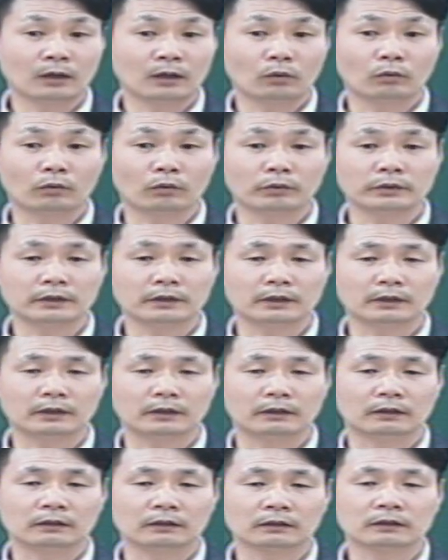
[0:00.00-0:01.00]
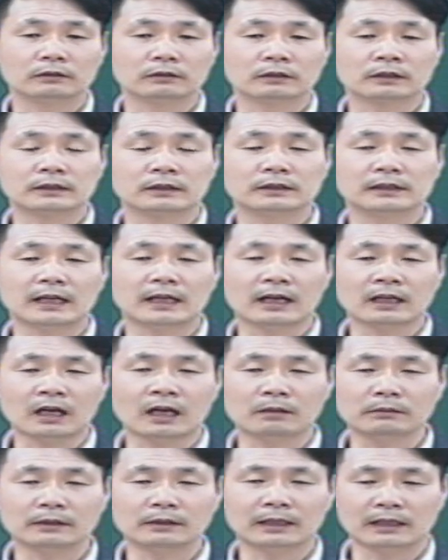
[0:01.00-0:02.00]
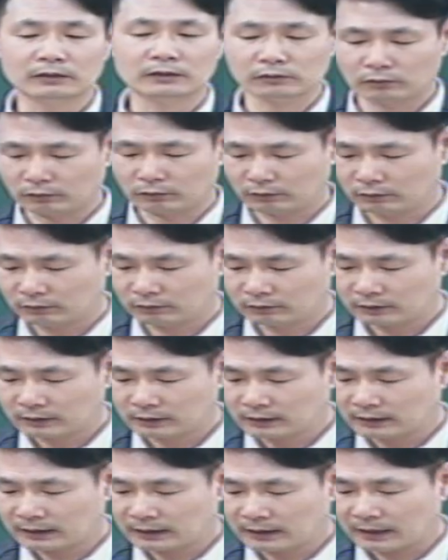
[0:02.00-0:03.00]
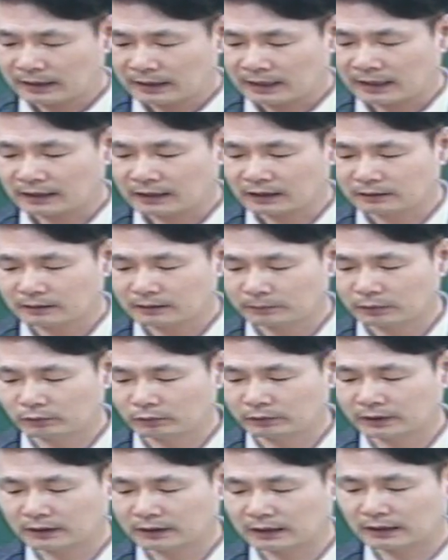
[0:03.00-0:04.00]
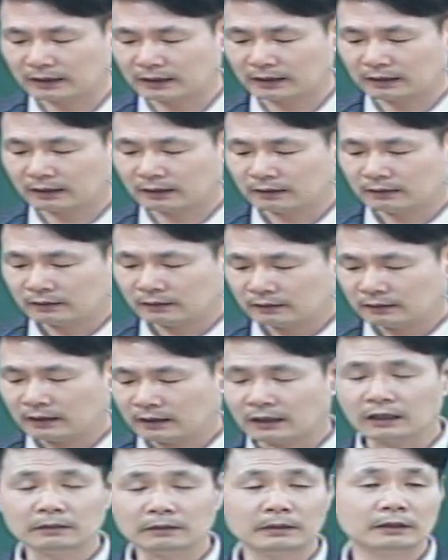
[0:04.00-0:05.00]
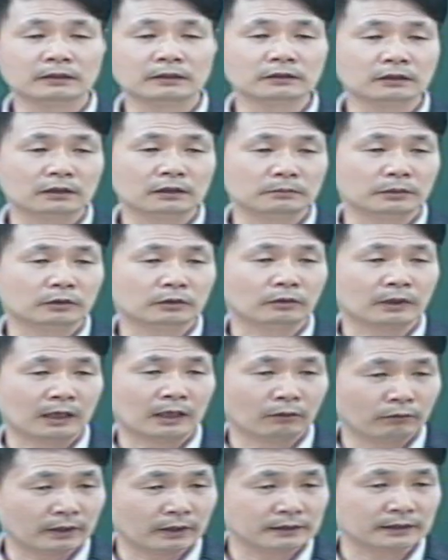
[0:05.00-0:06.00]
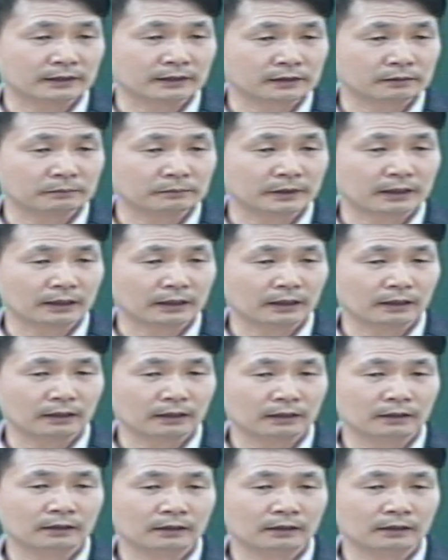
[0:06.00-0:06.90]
오히려 그 약함을 가지고 하나님 앞에 우리가 하나님의 능력을 믿고 간구하지 않습니까?